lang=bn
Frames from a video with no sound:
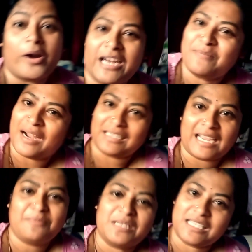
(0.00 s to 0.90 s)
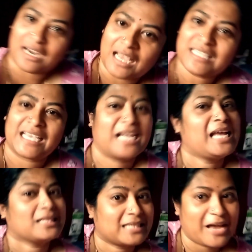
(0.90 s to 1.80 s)
গড়ের মাঠের বিছানা
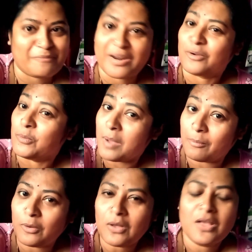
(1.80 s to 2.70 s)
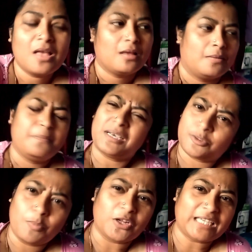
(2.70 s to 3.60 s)
যেখানে আজকে আমরা ঘুমাবো
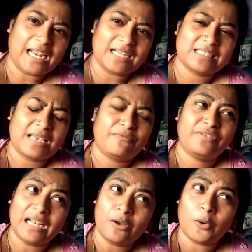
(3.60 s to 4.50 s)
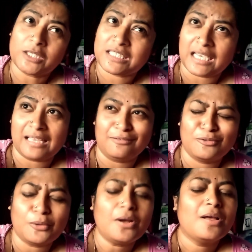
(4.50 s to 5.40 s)
বেশ মজা লাগছে ফিল হচ্ছে
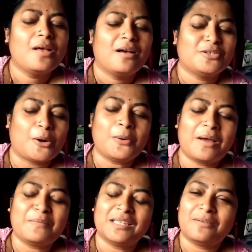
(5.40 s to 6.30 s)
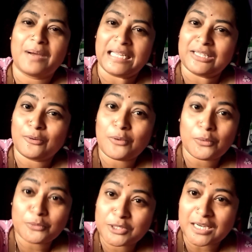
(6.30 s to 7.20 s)
কিন্তু যখন আমাদের বাড়িতে কোনো
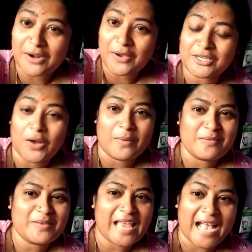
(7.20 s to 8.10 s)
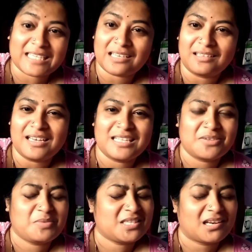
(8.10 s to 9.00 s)
অনুষ্ঠান হয় সবাই মিলে একসাথে
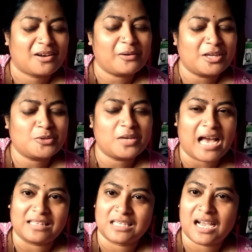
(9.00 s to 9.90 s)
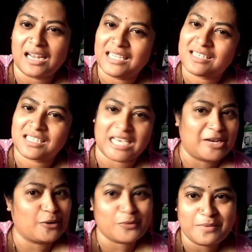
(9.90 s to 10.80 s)
নিচে বিছানা করে শুই আজকে খানিকটা
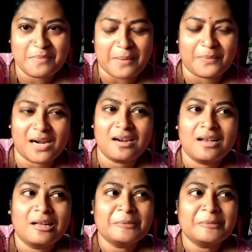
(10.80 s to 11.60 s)
সেই রকমই ব্যাপার